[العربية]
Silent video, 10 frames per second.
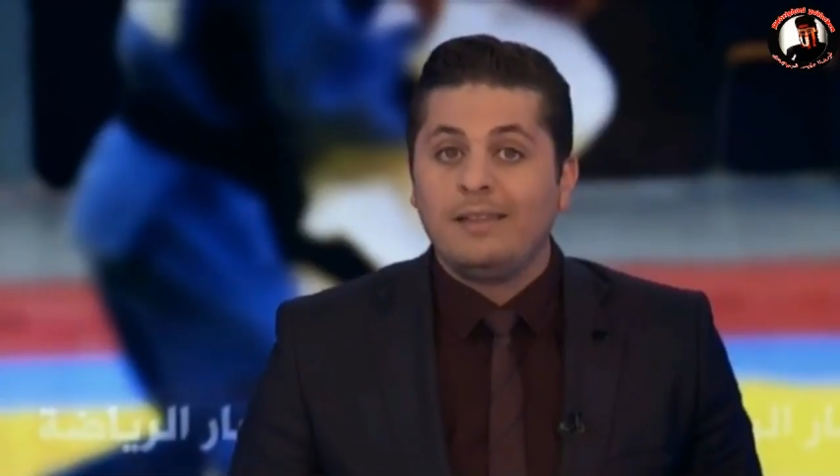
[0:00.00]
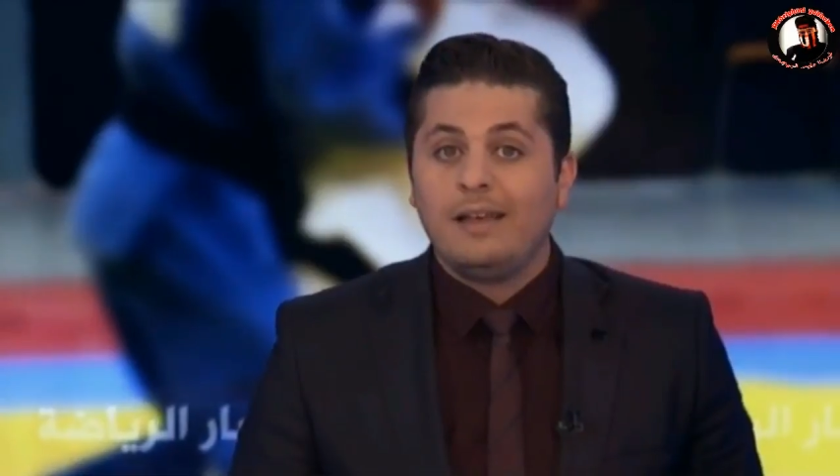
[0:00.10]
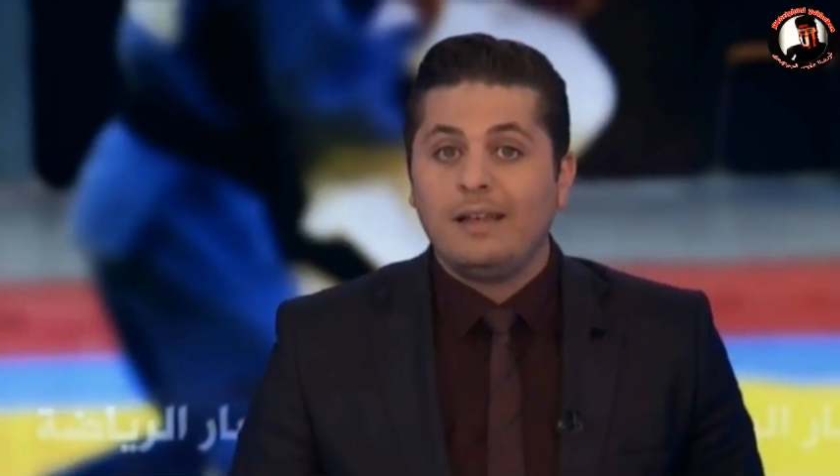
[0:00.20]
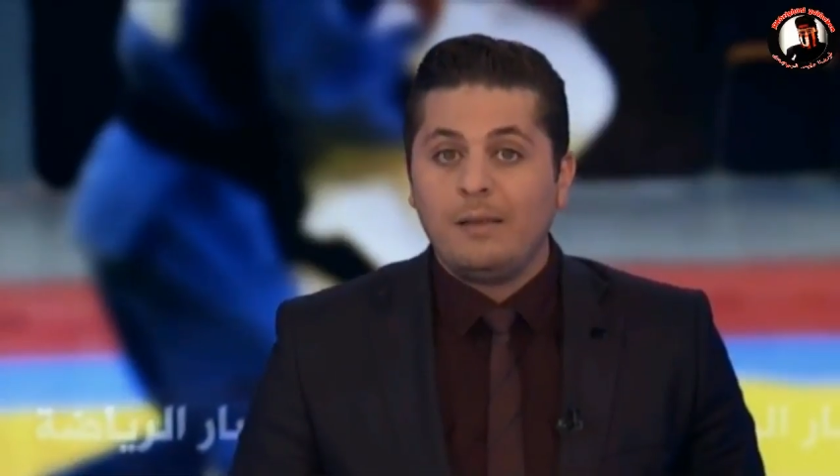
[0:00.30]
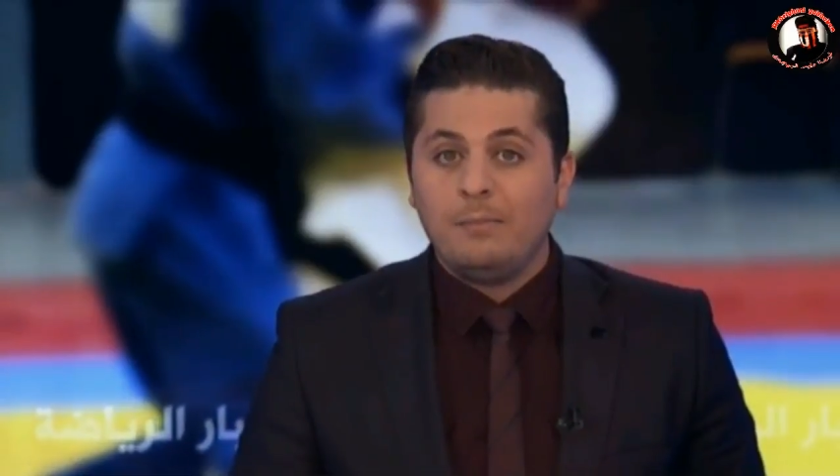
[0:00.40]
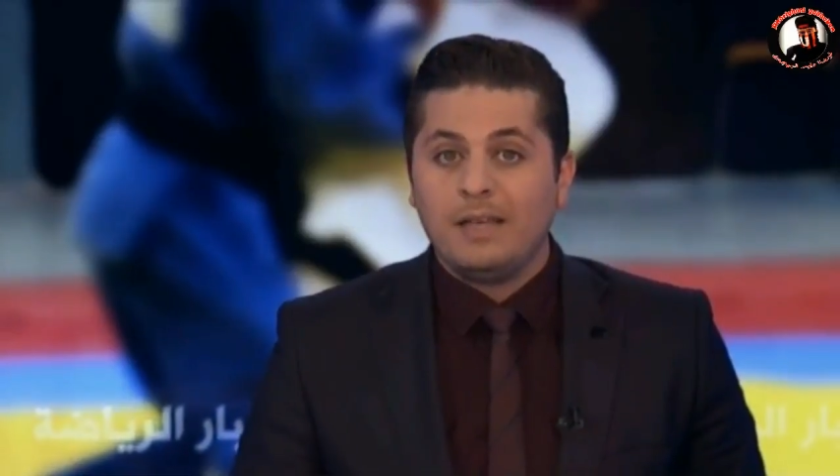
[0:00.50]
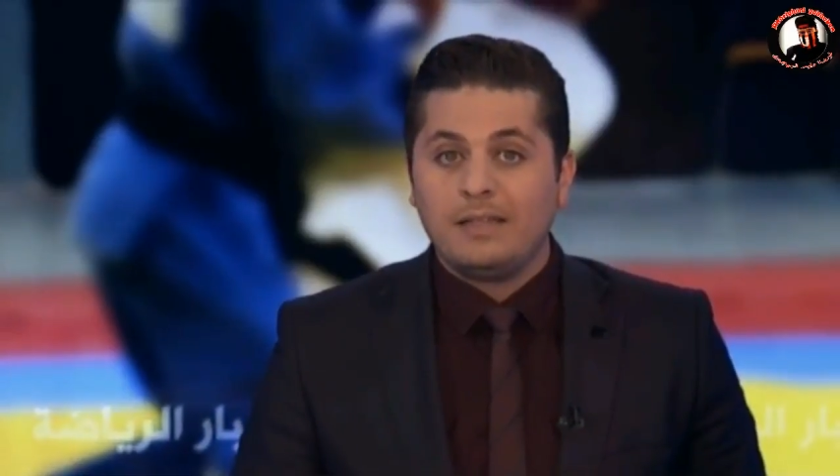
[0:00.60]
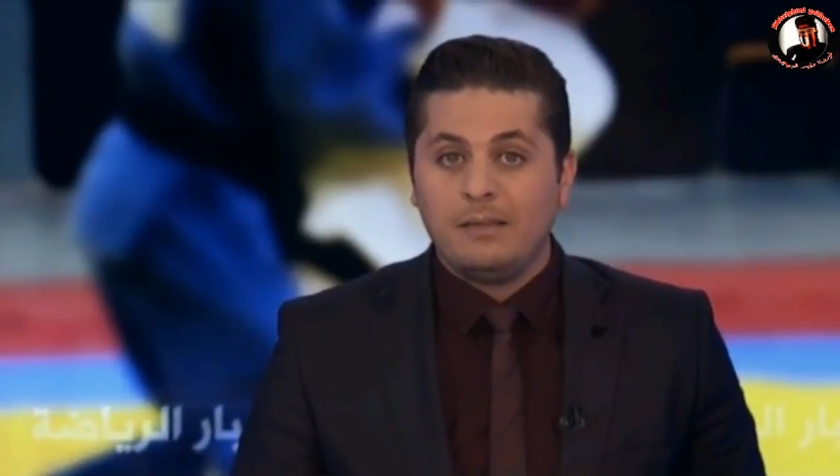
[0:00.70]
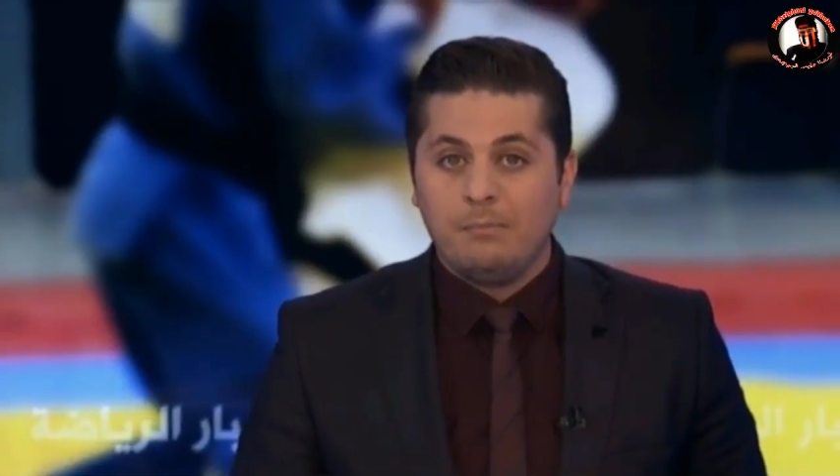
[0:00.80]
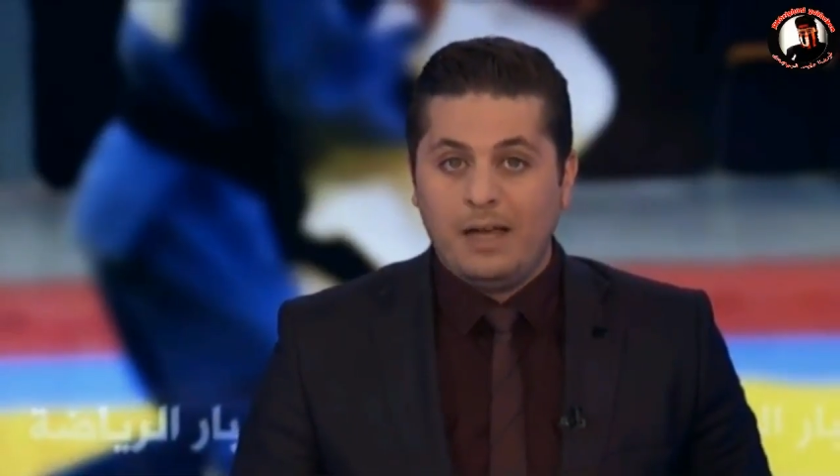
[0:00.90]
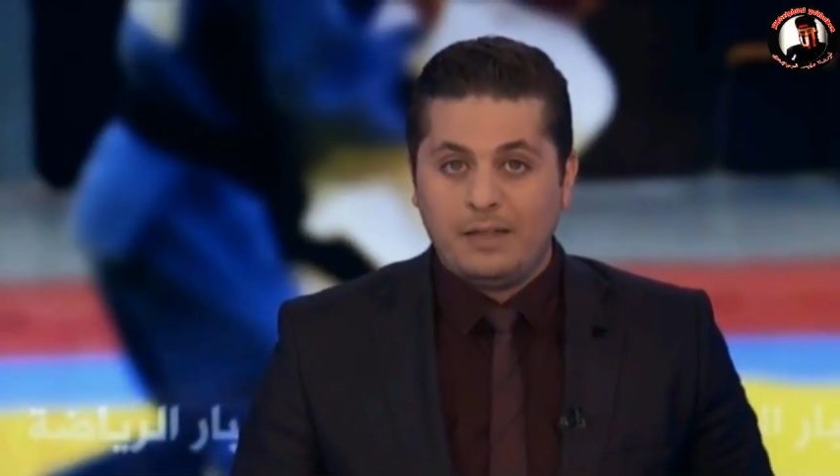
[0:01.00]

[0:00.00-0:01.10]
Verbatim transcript: إذا لم يتم